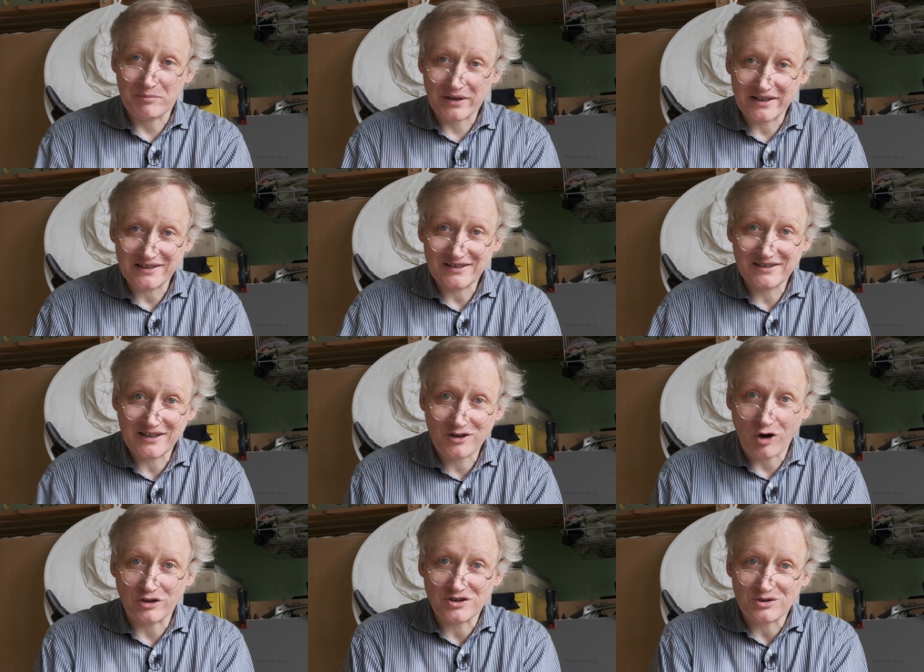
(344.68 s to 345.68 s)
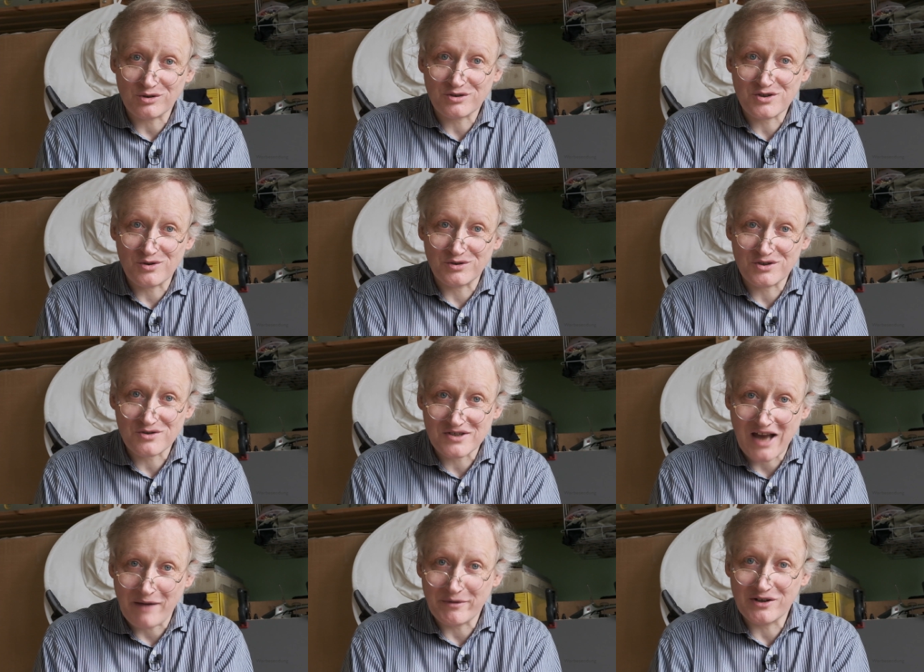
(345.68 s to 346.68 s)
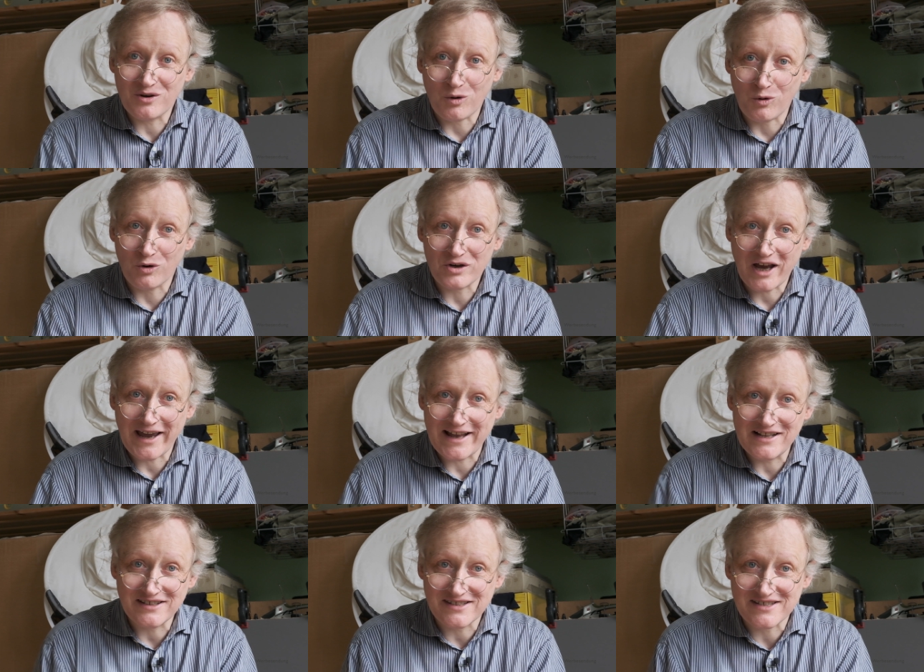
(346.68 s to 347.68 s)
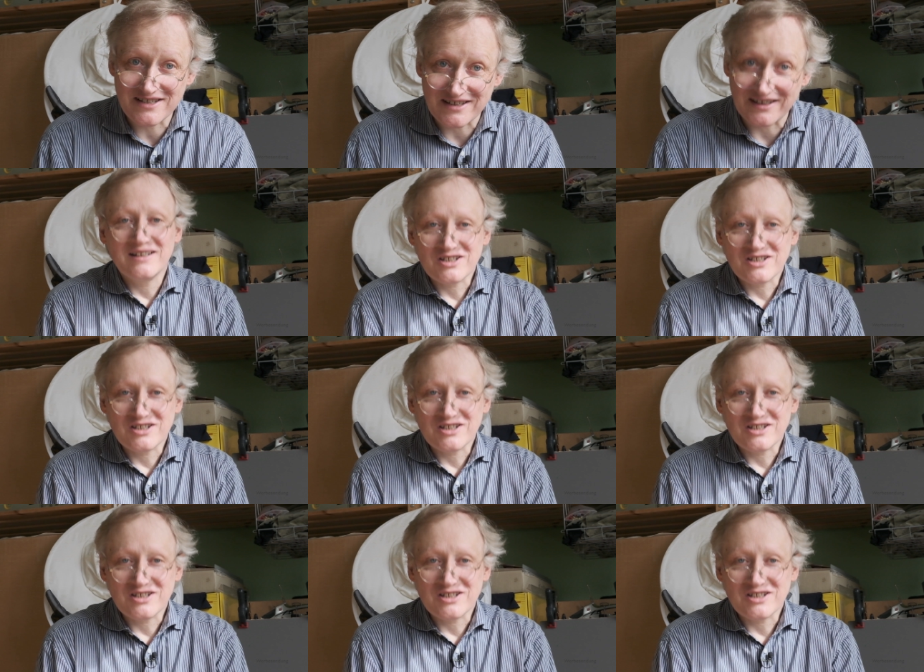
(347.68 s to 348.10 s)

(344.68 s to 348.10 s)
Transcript: Bricht die Konstruktion zusammen oder hält sie?